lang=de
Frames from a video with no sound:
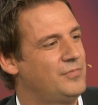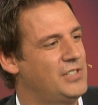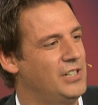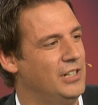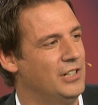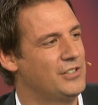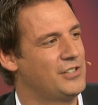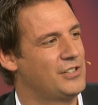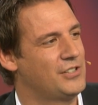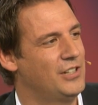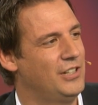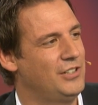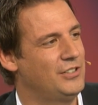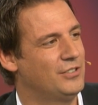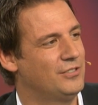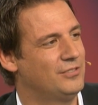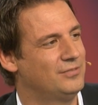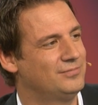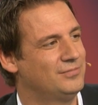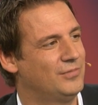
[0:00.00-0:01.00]
Ziel ist es
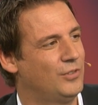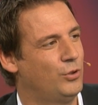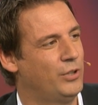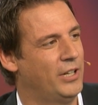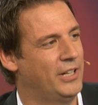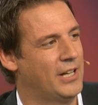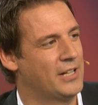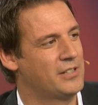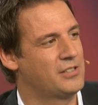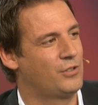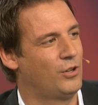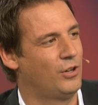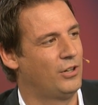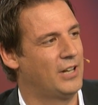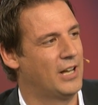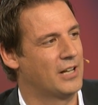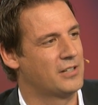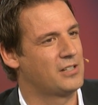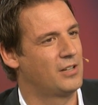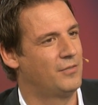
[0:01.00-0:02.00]
nicht. Oder jetzt doch
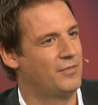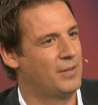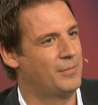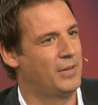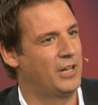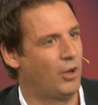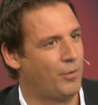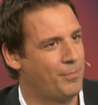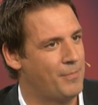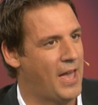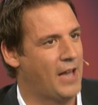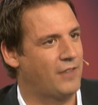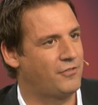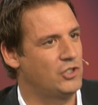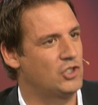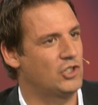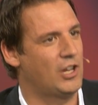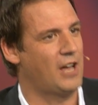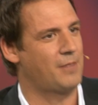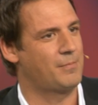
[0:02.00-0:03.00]
langsam, weil man auch merkt,
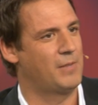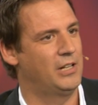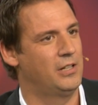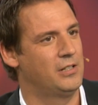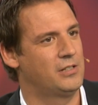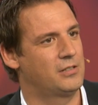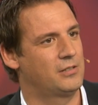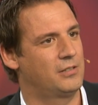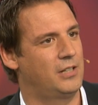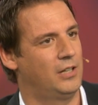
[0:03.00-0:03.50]
wie stark man ist,